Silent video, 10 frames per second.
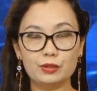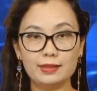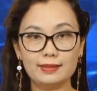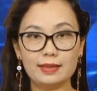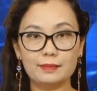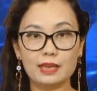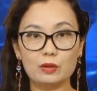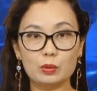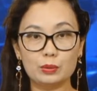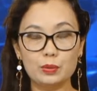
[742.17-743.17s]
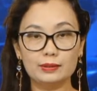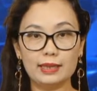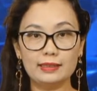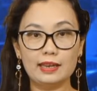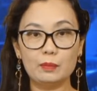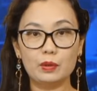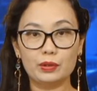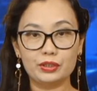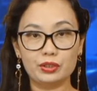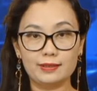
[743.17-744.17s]
Truss tham gia cuộc đua thay thế ông
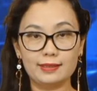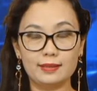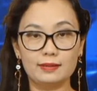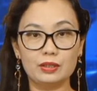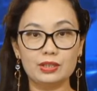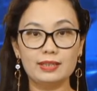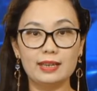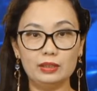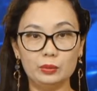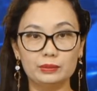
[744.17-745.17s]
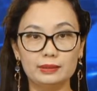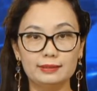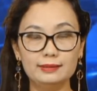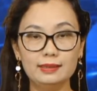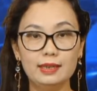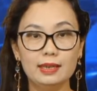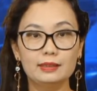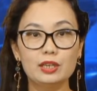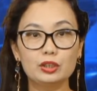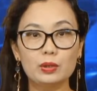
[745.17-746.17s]
Boris Johnson cho chiếc ghế thủ tướng,
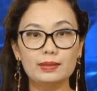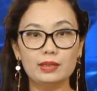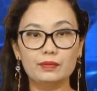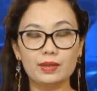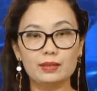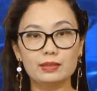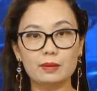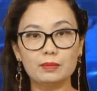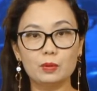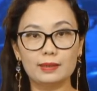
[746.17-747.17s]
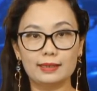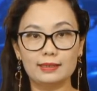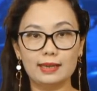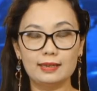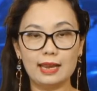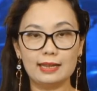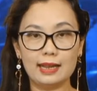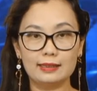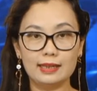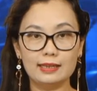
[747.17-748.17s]
đưa số ứng cử viên trong cuộc cạnh tranh ngày
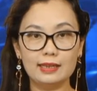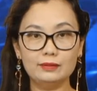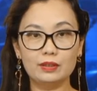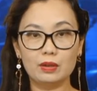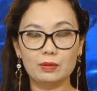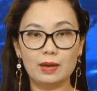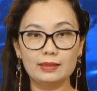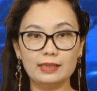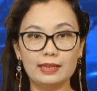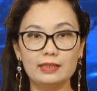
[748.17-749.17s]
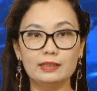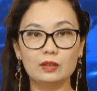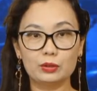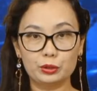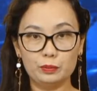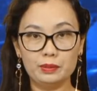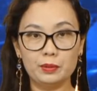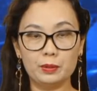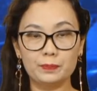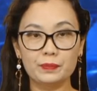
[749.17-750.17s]
càng gay gắt và khó đoán này lên con số
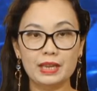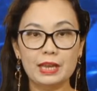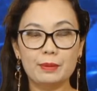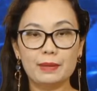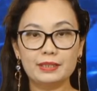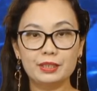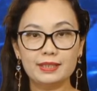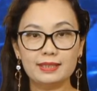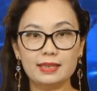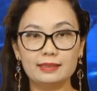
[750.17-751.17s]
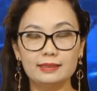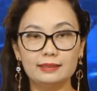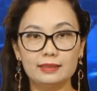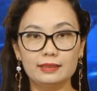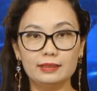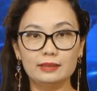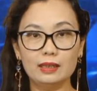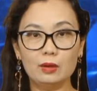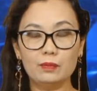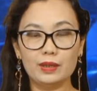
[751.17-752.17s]
11. Bà Truss là người từng giữ
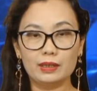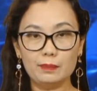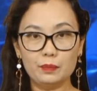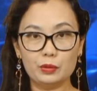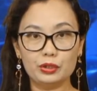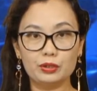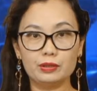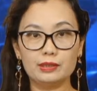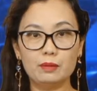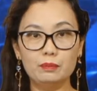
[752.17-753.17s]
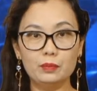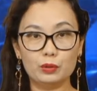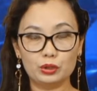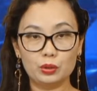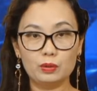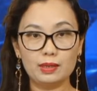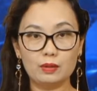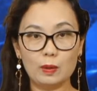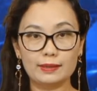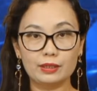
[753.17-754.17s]
các công việc cấp bộ trưởng trong một số cơ
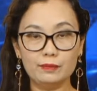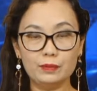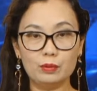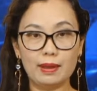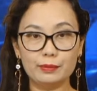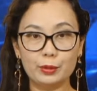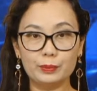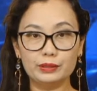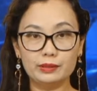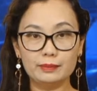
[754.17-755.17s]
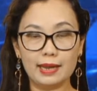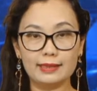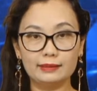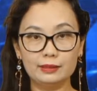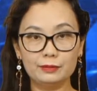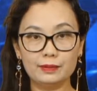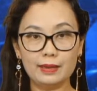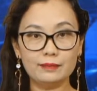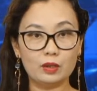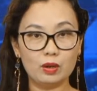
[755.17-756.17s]
quan chính phủ bao gồm thương mại, tư
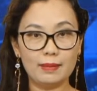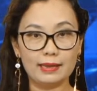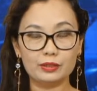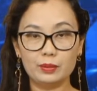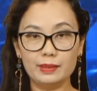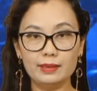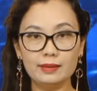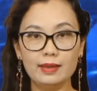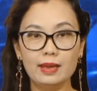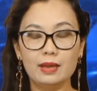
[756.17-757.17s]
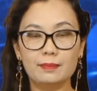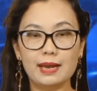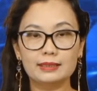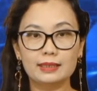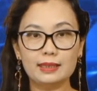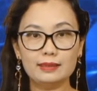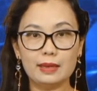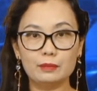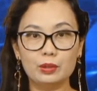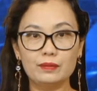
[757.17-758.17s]
pháp và kho bạc, cho biết bà sẽ cắt
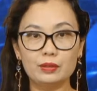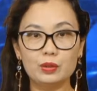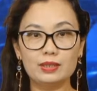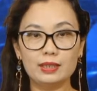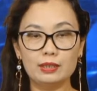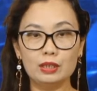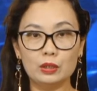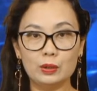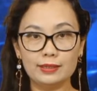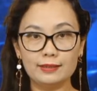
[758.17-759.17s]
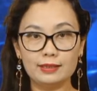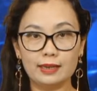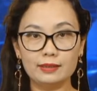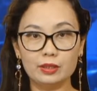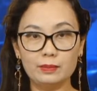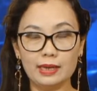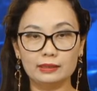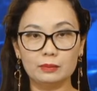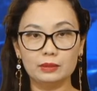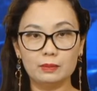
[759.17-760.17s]
giảm thuế và duy trì đường lối cứng rắn chống lại
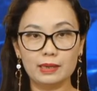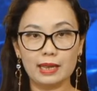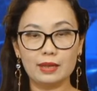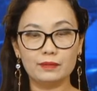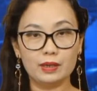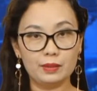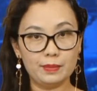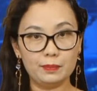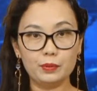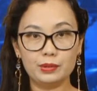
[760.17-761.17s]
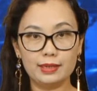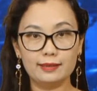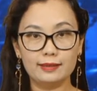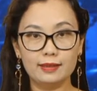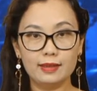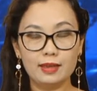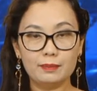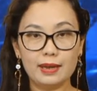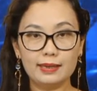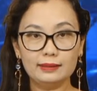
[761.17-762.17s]
Tổng thống Nga Vladimir Putin.
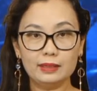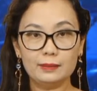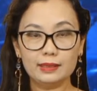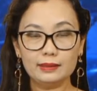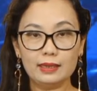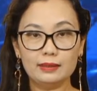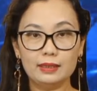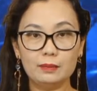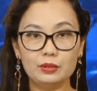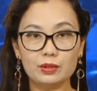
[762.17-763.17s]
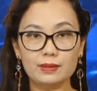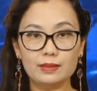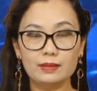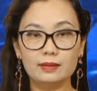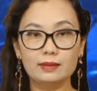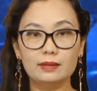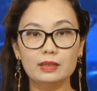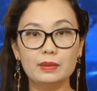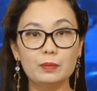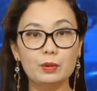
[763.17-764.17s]
Bà đang tìm cách thay thế ông Johnson,
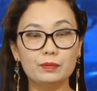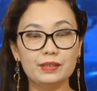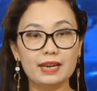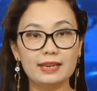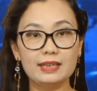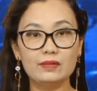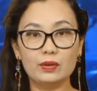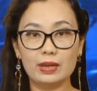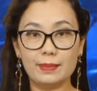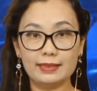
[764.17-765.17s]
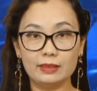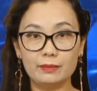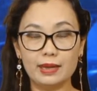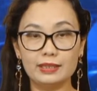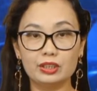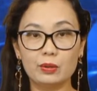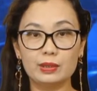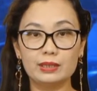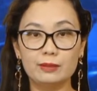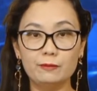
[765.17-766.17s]
người bị buộc phải ra đi vào ngày 7 tháng 7 sau
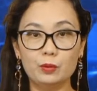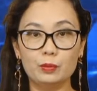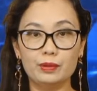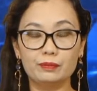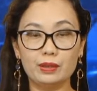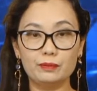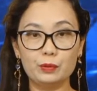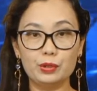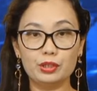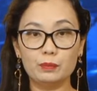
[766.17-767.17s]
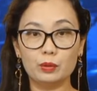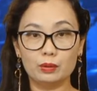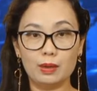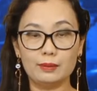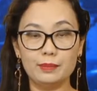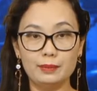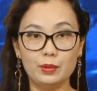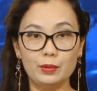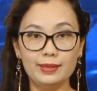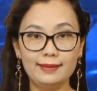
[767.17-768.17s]
khi chính phủ bị phanh phui trong một loạt bê
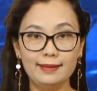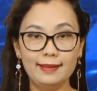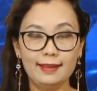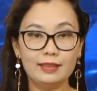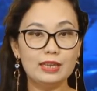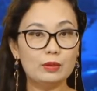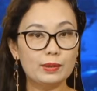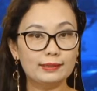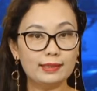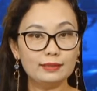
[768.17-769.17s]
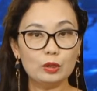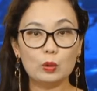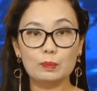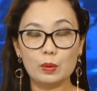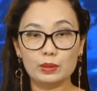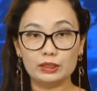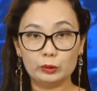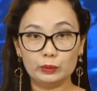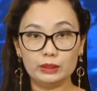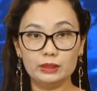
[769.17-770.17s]
bối. Những quy tắc cho cuộc bầu cử
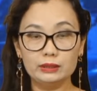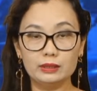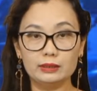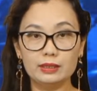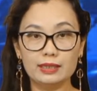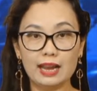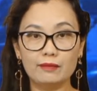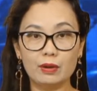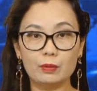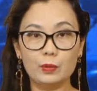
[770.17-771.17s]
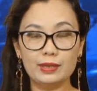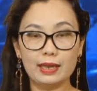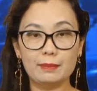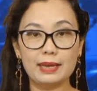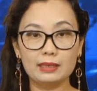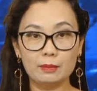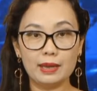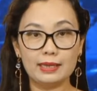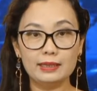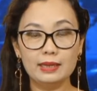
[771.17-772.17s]
thủ tướng được đưa ra vào cuối ngày 7 tháng
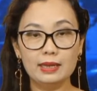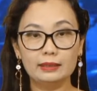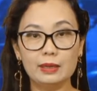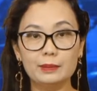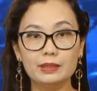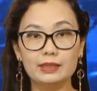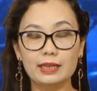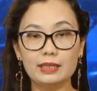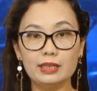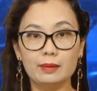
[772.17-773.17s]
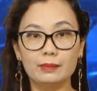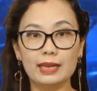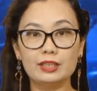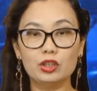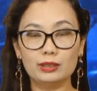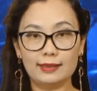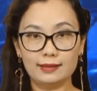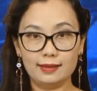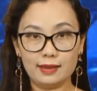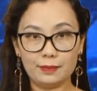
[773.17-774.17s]
7, tìm người kế nhiệm ngay trước tháng
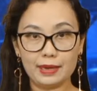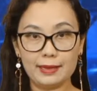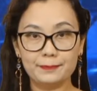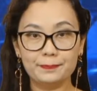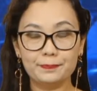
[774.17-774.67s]
9 năm nay.